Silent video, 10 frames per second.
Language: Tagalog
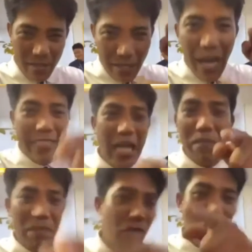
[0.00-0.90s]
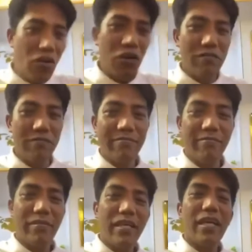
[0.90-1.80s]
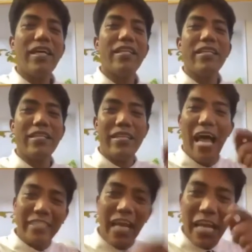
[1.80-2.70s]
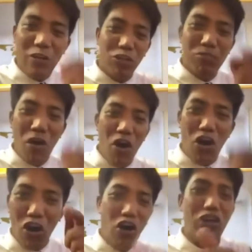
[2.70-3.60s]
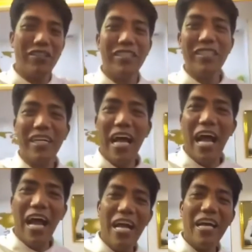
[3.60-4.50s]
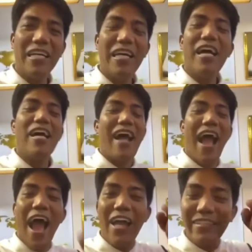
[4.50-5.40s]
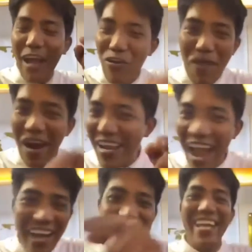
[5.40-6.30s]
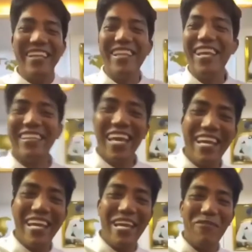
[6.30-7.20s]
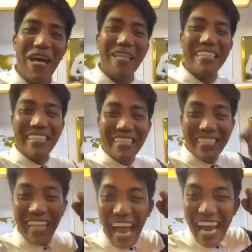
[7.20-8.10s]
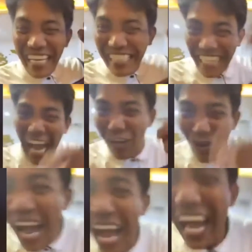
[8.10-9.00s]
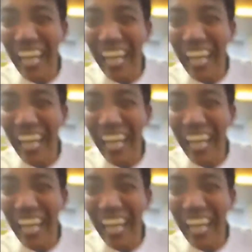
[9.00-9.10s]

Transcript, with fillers: Kasama mo ko. Nasa likod mo ko. Ha? Kahit ano mangyari, hindi kita iiwan. Dahil gago ka!